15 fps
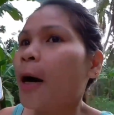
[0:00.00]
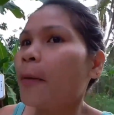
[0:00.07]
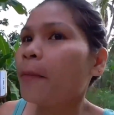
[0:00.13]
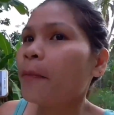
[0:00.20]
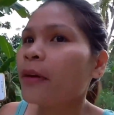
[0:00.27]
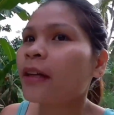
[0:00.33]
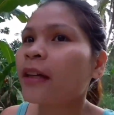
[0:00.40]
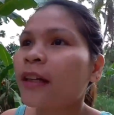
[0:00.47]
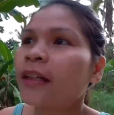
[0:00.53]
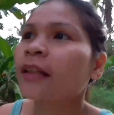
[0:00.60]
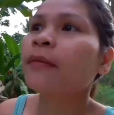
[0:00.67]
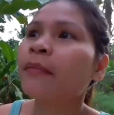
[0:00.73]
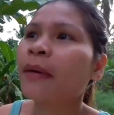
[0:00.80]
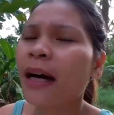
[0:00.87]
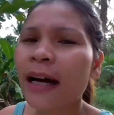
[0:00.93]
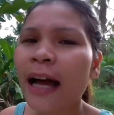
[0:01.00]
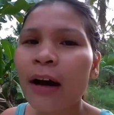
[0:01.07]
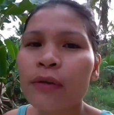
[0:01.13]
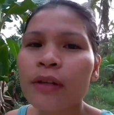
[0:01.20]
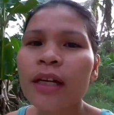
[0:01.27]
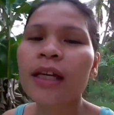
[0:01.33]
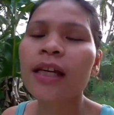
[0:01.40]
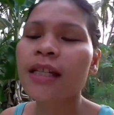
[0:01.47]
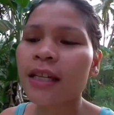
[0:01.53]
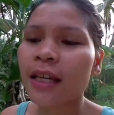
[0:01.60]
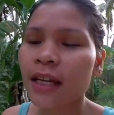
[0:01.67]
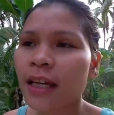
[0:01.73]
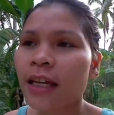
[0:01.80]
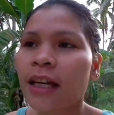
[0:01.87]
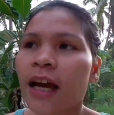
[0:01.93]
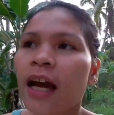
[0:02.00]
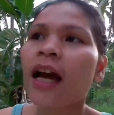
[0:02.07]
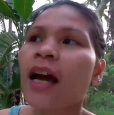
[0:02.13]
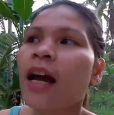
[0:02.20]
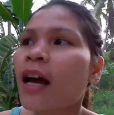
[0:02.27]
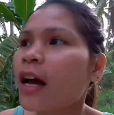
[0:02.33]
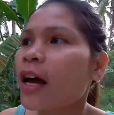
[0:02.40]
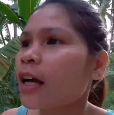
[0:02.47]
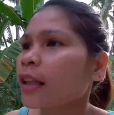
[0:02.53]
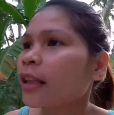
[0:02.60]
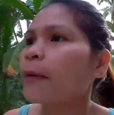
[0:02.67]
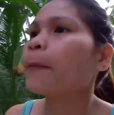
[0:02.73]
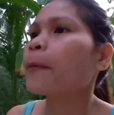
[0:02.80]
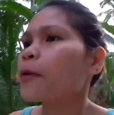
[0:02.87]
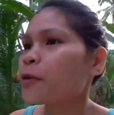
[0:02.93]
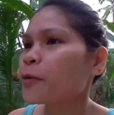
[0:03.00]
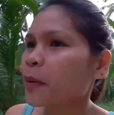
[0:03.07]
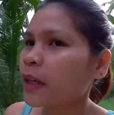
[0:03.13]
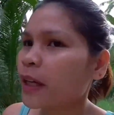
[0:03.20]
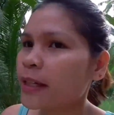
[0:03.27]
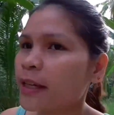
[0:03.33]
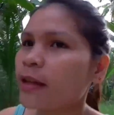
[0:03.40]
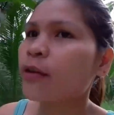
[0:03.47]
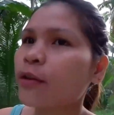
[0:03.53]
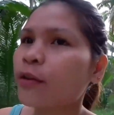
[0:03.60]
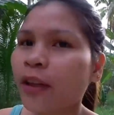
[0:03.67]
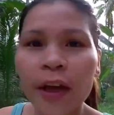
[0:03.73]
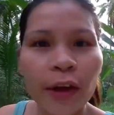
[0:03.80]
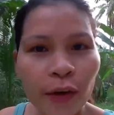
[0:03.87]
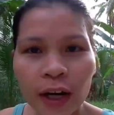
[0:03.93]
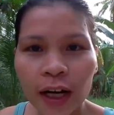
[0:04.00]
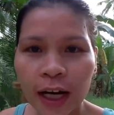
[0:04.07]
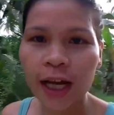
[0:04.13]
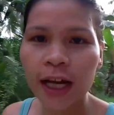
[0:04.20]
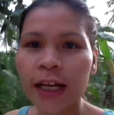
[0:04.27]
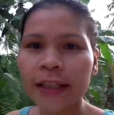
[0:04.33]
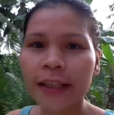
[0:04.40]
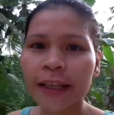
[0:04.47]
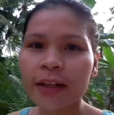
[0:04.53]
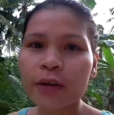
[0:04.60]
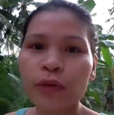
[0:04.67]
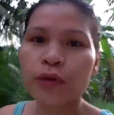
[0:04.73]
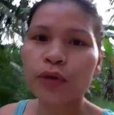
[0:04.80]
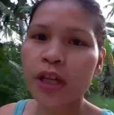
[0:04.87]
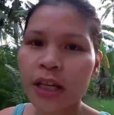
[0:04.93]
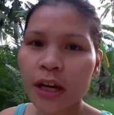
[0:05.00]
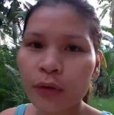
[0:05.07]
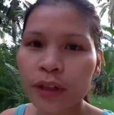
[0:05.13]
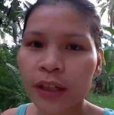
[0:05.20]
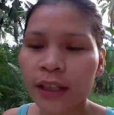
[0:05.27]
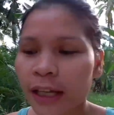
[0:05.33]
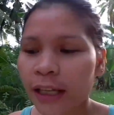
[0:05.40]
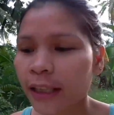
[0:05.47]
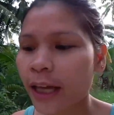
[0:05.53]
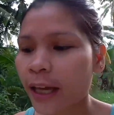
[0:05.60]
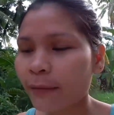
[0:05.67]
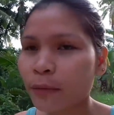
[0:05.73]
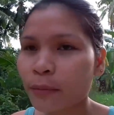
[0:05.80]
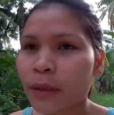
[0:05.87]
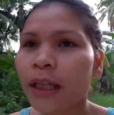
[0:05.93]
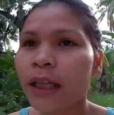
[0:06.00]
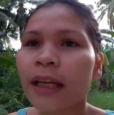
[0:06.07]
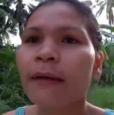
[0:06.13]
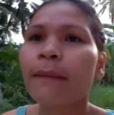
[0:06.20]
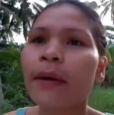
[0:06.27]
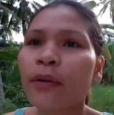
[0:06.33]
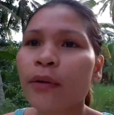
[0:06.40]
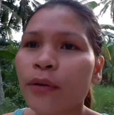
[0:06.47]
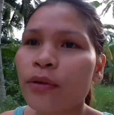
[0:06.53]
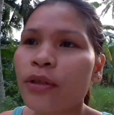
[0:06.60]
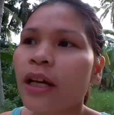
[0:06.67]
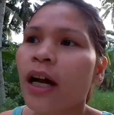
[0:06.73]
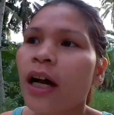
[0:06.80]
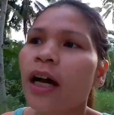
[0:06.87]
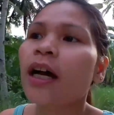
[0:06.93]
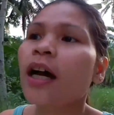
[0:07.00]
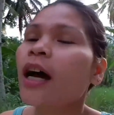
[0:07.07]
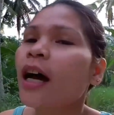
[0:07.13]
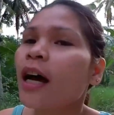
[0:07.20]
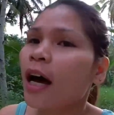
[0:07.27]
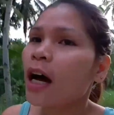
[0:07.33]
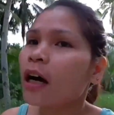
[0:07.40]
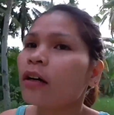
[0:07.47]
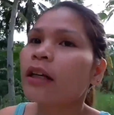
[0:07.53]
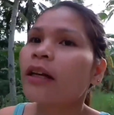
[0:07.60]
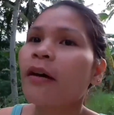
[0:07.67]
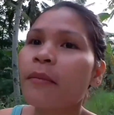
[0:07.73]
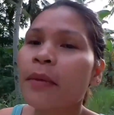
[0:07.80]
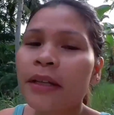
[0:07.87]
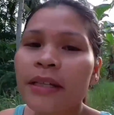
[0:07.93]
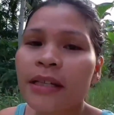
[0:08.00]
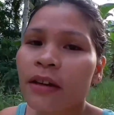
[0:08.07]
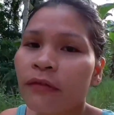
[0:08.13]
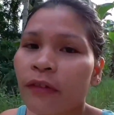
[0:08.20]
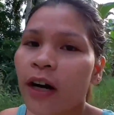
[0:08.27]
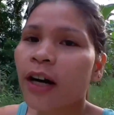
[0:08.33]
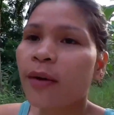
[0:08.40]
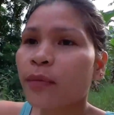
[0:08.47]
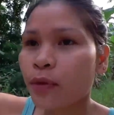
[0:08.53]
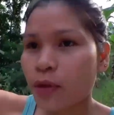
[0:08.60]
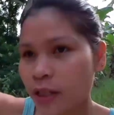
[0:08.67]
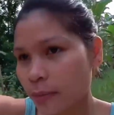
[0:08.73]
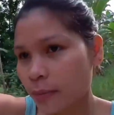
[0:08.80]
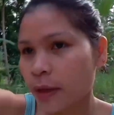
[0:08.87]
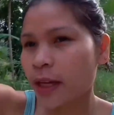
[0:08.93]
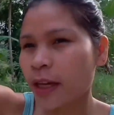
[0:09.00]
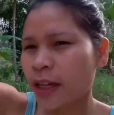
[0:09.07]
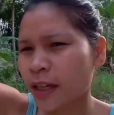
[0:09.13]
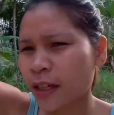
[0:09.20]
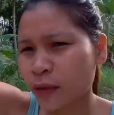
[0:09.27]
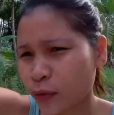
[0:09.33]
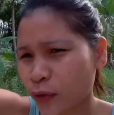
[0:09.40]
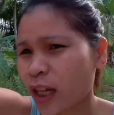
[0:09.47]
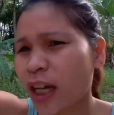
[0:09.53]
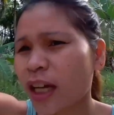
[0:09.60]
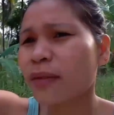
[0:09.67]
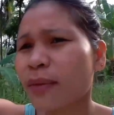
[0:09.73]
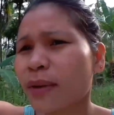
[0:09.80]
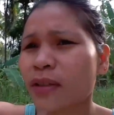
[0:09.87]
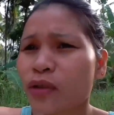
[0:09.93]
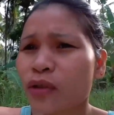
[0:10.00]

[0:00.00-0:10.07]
Um, maaga ako nagising. Tapos pagising ko, tayo agad. Inutusan ako ni tatay, bumili na manok sa uncle namin, sa farm, dun sa may unahan.